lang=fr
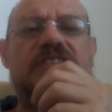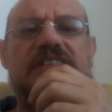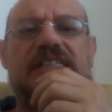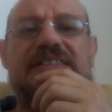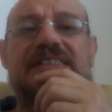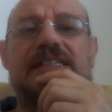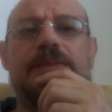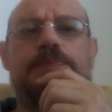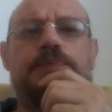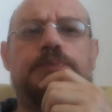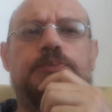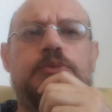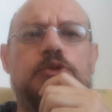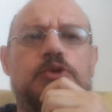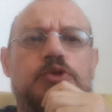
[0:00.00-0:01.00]
qu'il y a très
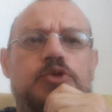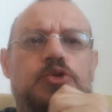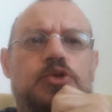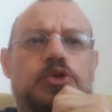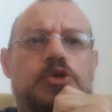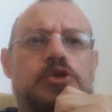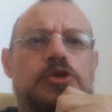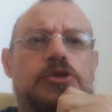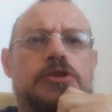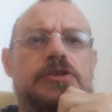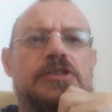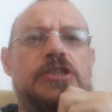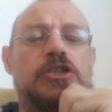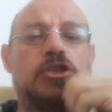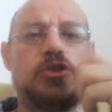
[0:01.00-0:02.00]
peu
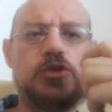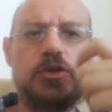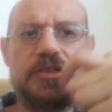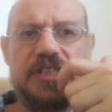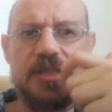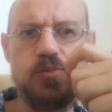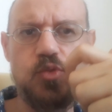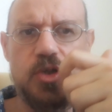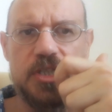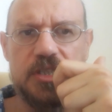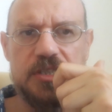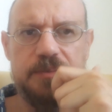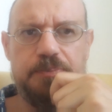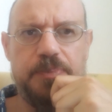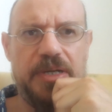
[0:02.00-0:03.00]
de, de témoins
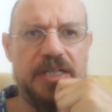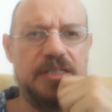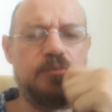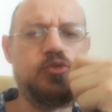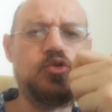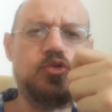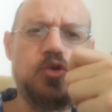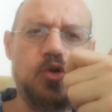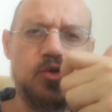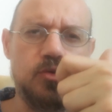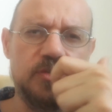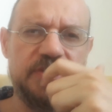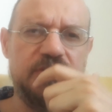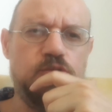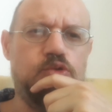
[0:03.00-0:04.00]
qui parlent, il y a beaucoup de
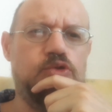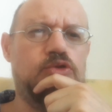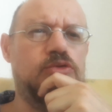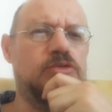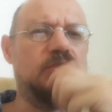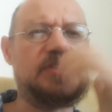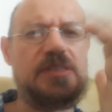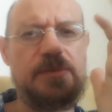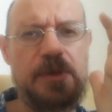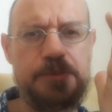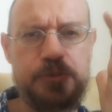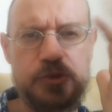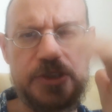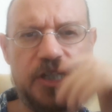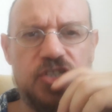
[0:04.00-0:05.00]
reconstitutions, donc ça m'a un
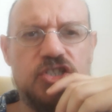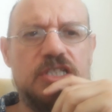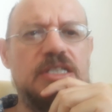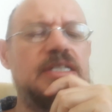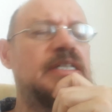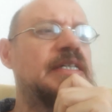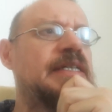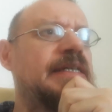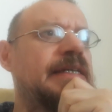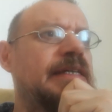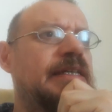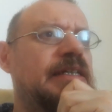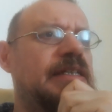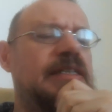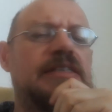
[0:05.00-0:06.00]
peu dérangé.
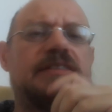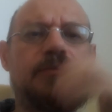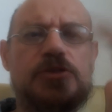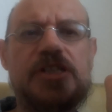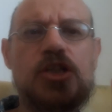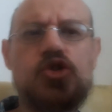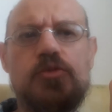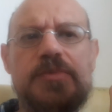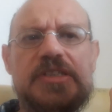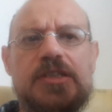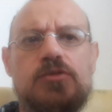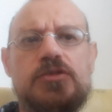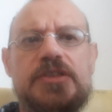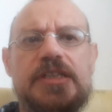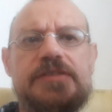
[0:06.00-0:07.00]
Et c'est pour ça que je mets
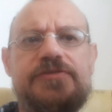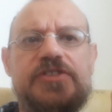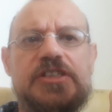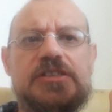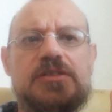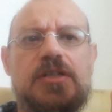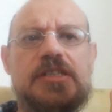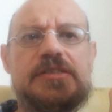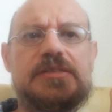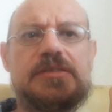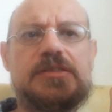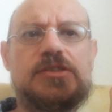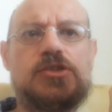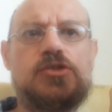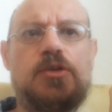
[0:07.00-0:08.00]
dans le Netflix de la
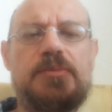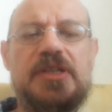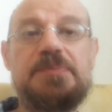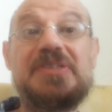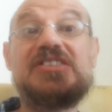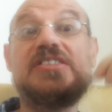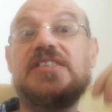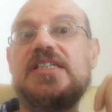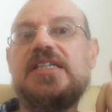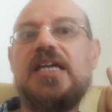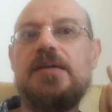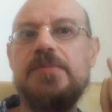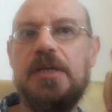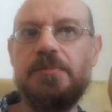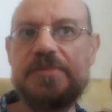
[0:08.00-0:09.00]
semaine, parce que c'est
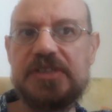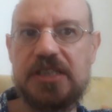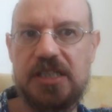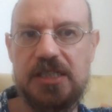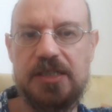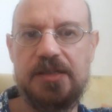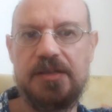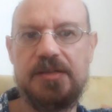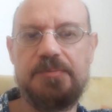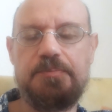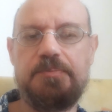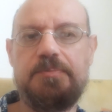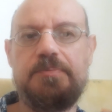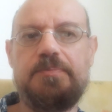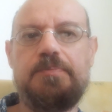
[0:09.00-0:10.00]
quand même très
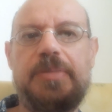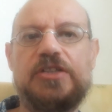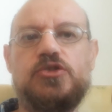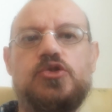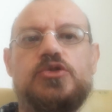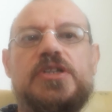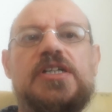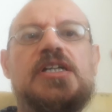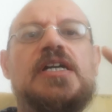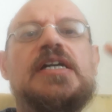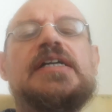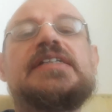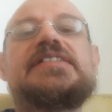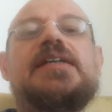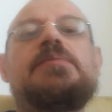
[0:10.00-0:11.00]
passionnant.
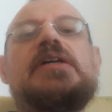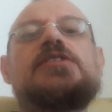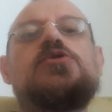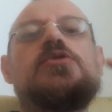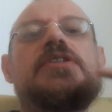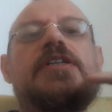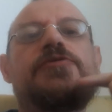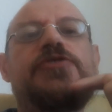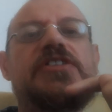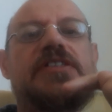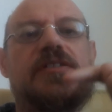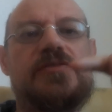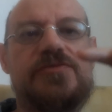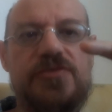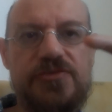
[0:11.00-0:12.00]
Ça m'a donné en
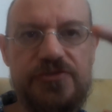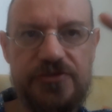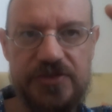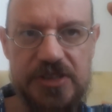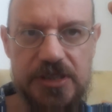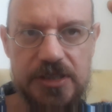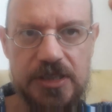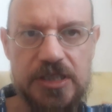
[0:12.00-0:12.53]
fait envie